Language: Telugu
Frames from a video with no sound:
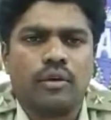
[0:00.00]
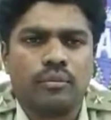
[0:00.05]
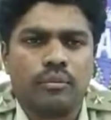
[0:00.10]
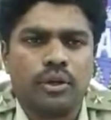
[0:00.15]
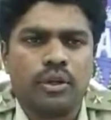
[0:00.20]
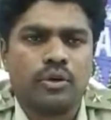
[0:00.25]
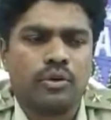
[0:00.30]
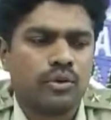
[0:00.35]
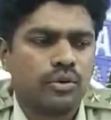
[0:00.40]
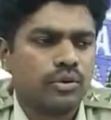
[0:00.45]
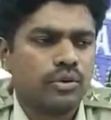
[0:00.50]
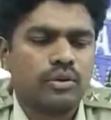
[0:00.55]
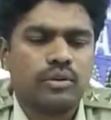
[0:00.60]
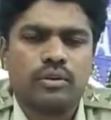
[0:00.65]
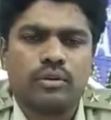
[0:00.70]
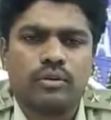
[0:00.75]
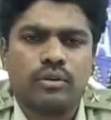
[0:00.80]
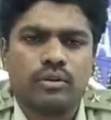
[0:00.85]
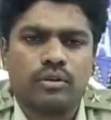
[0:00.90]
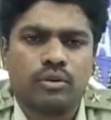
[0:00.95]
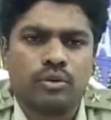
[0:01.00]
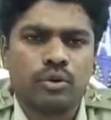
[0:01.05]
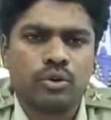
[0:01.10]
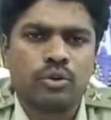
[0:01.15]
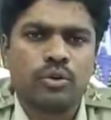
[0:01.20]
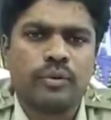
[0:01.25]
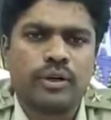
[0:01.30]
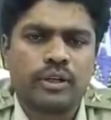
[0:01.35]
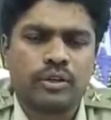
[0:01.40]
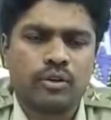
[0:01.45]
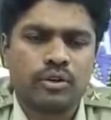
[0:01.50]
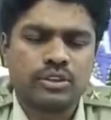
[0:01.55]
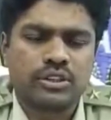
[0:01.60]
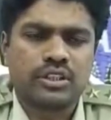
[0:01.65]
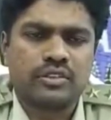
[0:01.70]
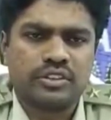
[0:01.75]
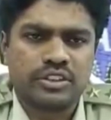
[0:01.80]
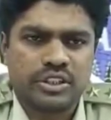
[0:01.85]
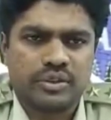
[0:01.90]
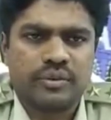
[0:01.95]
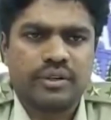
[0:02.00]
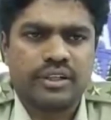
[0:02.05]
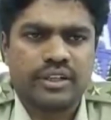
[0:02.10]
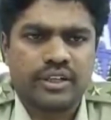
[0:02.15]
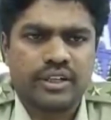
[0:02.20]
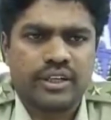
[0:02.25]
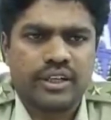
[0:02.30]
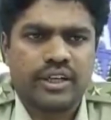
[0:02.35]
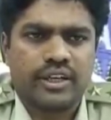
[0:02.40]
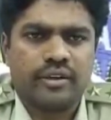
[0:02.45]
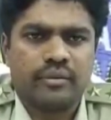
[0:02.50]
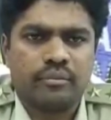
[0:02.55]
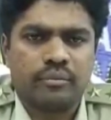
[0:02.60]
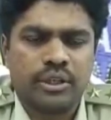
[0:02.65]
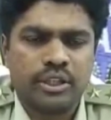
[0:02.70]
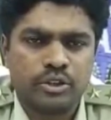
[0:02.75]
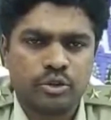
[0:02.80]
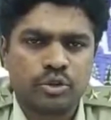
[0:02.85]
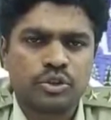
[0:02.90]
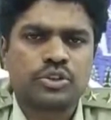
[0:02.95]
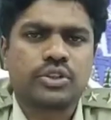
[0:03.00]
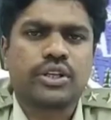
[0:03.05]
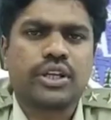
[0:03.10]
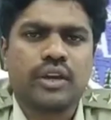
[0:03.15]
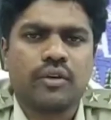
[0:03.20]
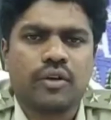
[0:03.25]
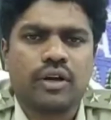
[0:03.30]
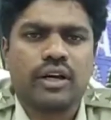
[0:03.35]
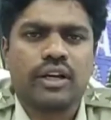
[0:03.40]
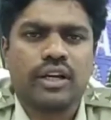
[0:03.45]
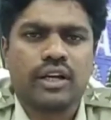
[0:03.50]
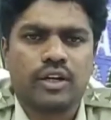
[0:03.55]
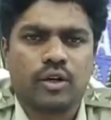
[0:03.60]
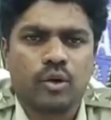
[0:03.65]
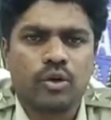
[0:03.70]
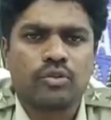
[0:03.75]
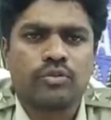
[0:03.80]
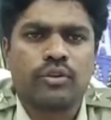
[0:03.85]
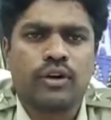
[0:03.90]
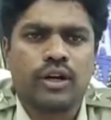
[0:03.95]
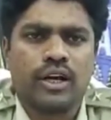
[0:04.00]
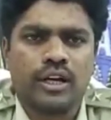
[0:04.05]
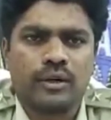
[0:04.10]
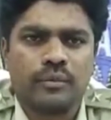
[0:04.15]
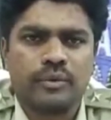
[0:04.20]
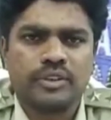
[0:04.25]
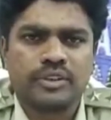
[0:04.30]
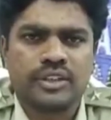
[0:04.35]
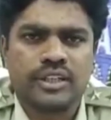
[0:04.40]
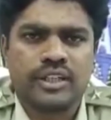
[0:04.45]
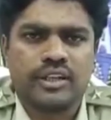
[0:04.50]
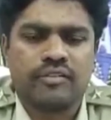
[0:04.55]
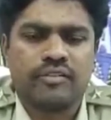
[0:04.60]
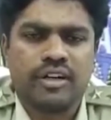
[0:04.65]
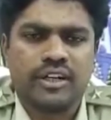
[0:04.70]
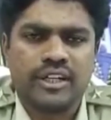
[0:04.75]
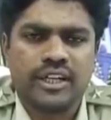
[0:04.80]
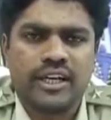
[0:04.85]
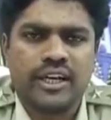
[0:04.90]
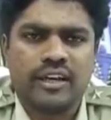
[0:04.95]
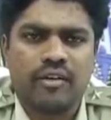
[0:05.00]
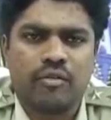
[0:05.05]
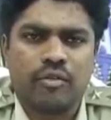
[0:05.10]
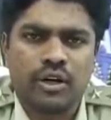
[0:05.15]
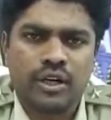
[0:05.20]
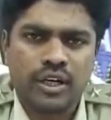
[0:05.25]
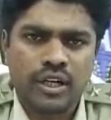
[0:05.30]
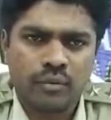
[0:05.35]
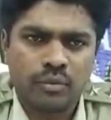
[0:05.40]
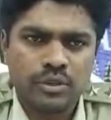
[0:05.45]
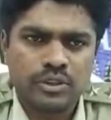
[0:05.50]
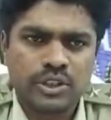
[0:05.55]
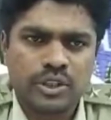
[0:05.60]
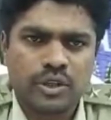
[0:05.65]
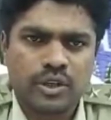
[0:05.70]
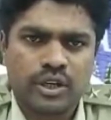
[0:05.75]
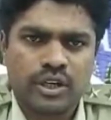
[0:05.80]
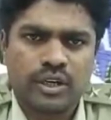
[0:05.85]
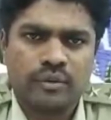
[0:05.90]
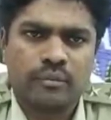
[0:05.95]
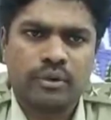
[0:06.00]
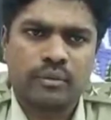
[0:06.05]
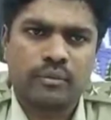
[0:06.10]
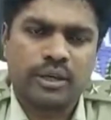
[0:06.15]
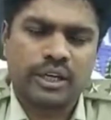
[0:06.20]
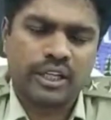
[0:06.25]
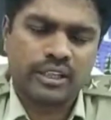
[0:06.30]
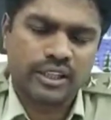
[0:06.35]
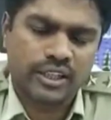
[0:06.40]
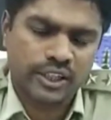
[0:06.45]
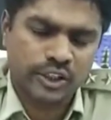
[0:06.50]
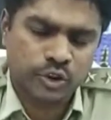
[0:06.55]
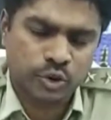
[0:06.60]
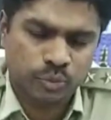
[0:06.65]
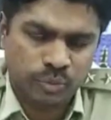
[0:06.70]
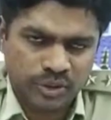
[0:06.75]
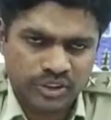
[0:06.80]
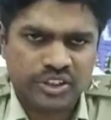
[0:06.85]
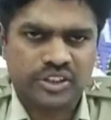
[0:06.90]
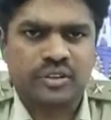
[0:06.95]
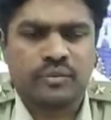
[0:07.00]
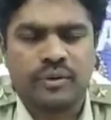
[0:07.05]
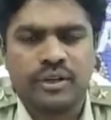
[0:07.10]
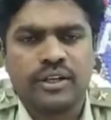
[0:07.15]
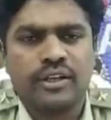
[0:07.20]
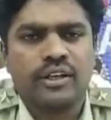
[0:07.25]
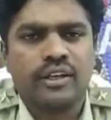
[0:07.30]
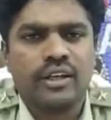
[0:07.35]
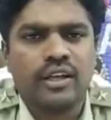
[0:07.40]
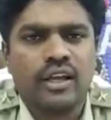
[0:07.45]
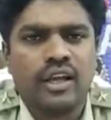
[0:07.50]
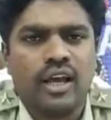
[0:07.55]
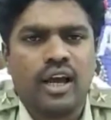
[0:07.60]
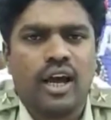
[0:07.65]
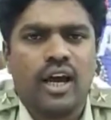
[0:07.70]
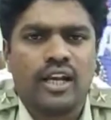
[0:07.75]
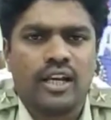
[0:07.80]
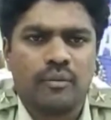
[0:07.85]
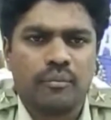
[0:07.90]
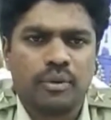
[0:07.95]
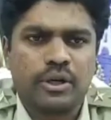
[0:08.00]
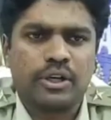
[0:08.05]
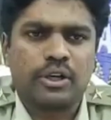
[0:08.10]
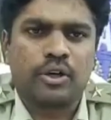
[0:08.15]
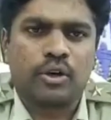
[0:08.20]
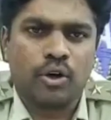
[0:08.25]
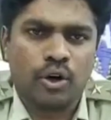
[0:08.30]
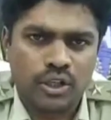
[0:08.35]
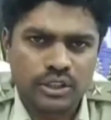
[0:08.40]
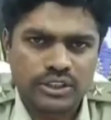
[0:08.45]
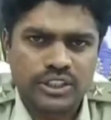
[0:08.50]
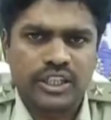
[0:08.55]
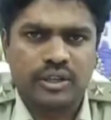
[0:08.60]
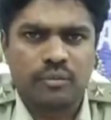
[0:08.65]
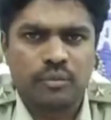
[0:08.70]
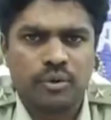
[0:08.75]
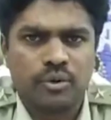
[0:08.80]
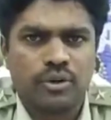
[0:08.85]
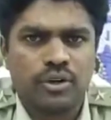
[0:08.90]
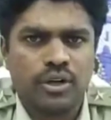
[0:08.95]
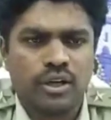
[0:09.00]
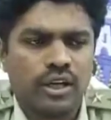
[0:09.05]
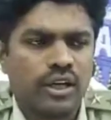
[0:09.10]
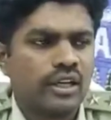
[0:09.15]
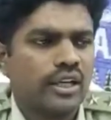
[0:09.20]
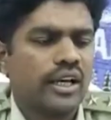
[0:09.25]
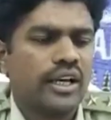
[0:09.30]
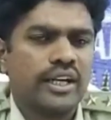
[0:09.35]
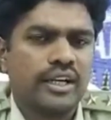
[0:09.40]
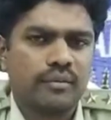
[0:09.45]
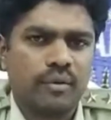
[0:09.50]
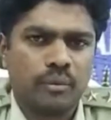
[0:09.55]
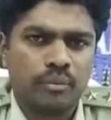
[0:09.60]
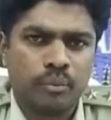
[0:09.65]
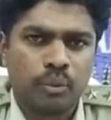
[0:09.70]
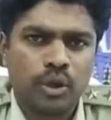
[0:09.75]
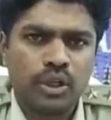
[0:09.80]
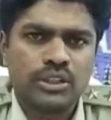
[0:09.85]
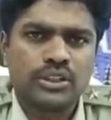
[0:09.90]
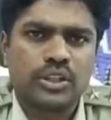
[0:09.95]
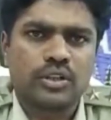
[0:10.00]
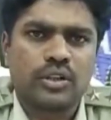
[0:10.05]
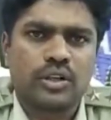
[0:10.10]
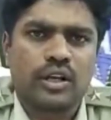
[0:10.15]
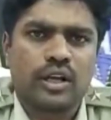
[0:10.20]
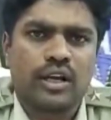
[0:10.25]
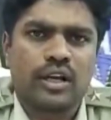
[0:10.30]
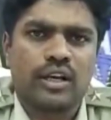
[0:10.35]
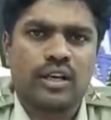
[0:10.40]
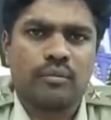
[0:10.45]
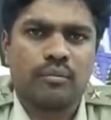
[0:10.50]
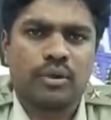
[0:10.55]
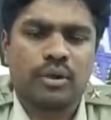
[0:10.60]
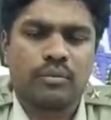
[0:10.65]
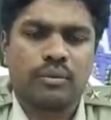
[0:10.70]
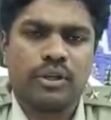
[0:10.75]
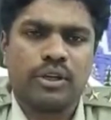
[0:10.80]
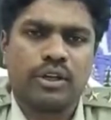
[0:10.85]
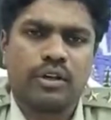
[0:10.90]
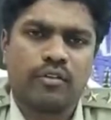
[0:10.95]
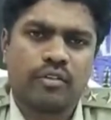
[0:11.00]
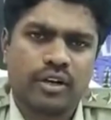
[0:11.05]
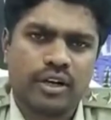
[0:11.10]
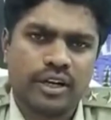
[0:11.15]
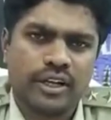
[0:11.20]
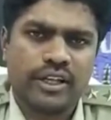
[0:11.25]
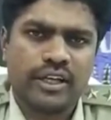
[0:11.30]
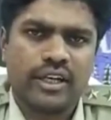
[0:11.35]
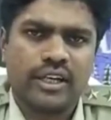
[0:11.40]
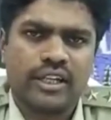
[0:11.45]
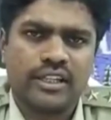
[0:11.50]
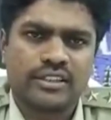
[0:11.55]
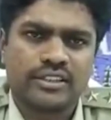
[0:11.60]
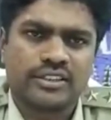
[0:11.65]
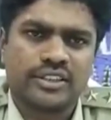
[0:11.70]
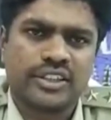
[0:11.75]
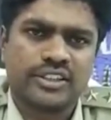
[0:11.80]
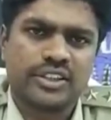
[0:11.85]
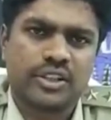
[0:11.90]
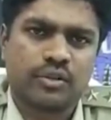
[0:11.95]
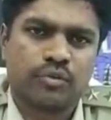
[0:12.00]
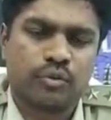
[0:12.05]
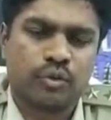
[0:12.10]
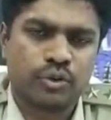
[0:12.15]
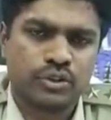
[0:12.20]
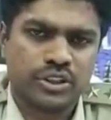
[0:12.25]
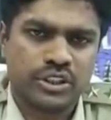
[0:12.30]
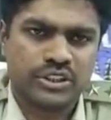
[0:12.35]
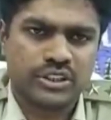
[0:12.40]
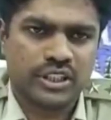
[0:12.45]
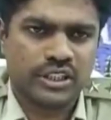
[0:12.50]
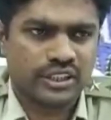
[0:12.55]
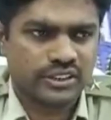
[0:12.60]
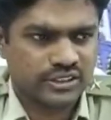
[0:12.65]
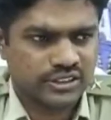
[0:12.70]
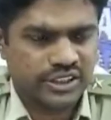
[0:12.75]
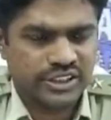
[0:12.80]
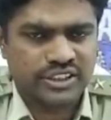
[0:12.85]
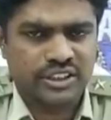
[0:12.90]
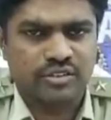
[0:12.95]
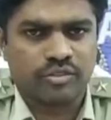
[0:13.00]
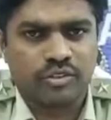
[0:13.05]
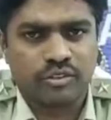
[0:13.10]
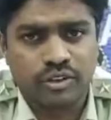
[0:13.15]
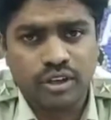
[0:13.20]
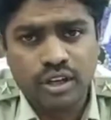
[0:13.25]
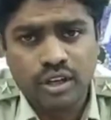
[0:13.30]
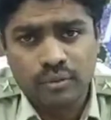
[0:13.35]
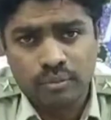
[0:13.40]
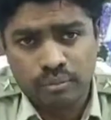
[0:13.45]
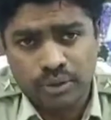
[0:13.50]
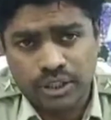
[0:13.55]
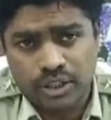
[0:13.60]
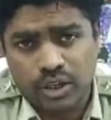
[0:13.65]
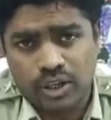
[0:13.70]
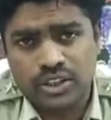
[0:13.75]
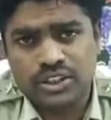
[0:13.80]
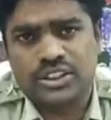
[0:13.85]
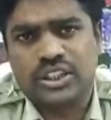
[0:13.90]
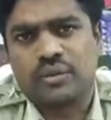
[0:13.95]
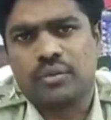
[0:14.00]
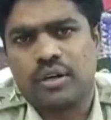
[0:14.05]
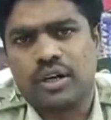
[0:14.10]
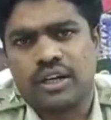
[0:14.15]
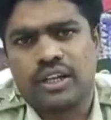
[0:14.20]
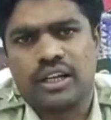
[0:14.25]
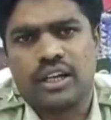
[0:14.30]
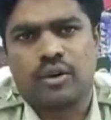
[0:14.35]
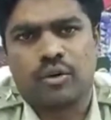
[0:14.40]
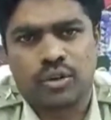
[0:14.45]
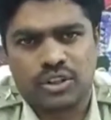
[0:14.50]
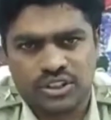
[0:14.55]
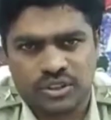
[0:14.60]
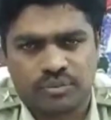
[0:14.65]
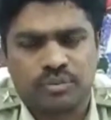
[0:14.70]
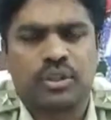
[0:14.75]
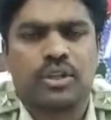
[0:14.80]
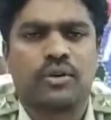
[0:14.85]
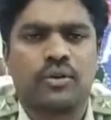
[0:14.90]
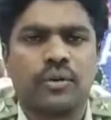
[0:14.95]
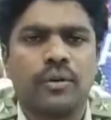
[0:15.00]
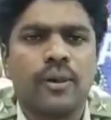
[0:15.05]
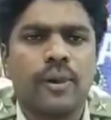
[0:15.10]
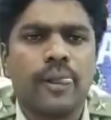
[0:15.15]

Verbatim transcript: మీరు గుర్తుపెట్టుకోవాల్సిన విషయం ఏంటంటే మీ దృష్టికి ఎవరైనా డౌట్ఫుల్గా అనిపిస్తే వెంటనే వన్ డబుల్ జీరో అనే నెంబర్ మీకు అందరికీ సుపరిచితమే ఆ నెంబర్కి కాల్ చేయడము లేదంటే మా పోలీస్ అధికారుల నెంబర్ మీరు ఎవరిని అడిగినా లేదా స్టేషన్కి ఫోన్ చేసినా లేదా స్టేషన్ మీ కానిస్టేబుల్ని అడిగినా కూడా చెప్తారు